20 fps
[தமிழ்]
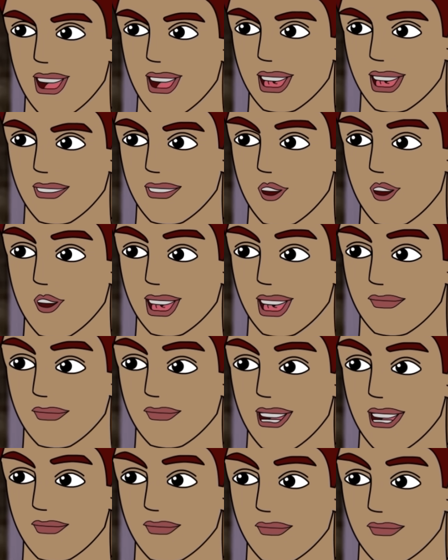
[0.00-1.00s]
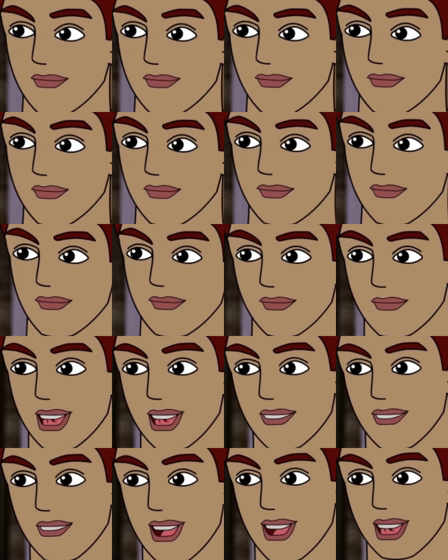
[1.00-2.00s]
நீங்க பெரிய பணக்காரங்க
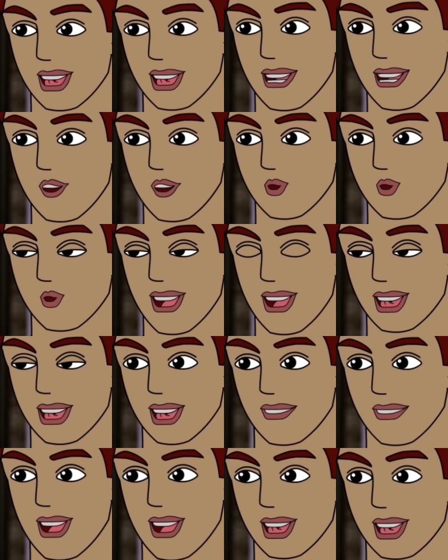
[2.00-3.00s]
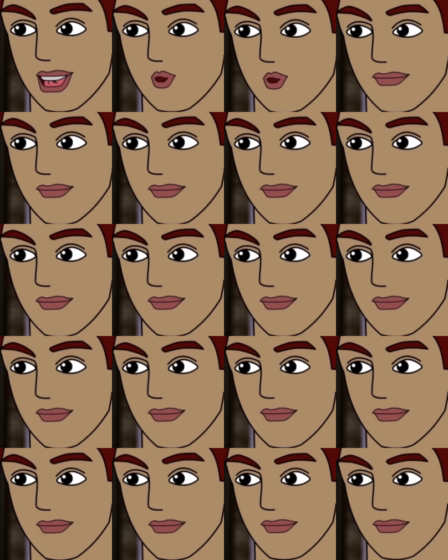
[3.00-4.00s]
அதுவும் இல்லாம உங்ககிட்ட நிறைய வேலைக்காரங்க
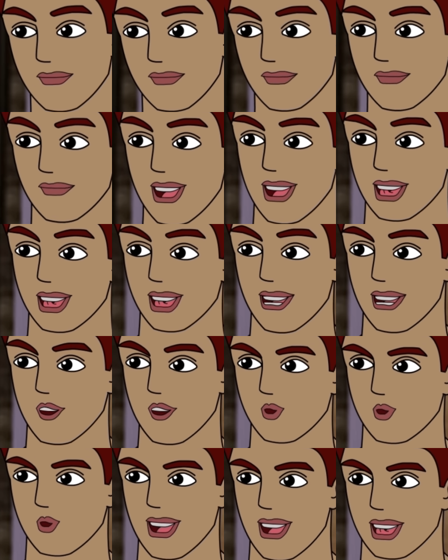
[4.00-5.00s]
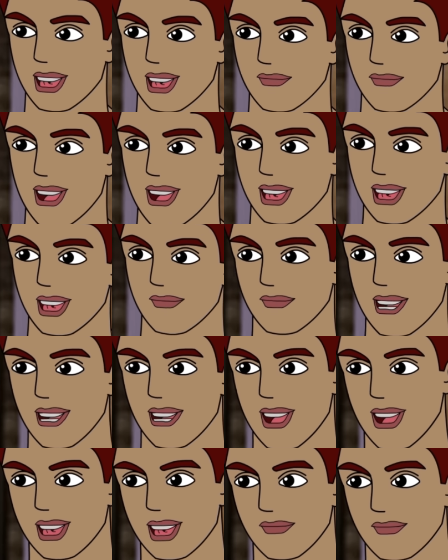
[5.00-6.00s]
இருக்காங்க நீங்களும் சந்தோஷமா தானே
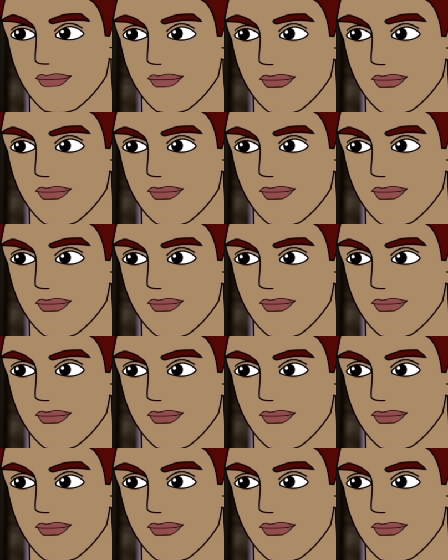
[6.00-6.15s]
இருக்கீங்க